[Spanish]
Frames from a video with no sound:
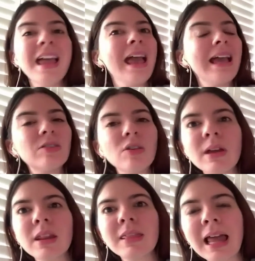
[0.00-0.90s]
Eso es
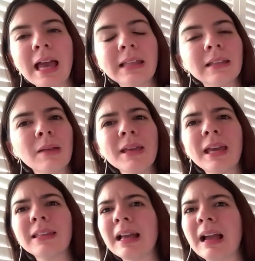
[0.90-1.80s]
verdad. La gente también que
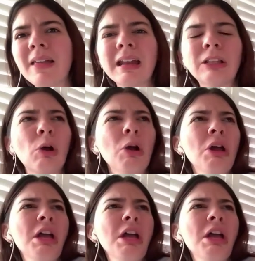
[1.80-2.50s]
está cada rato,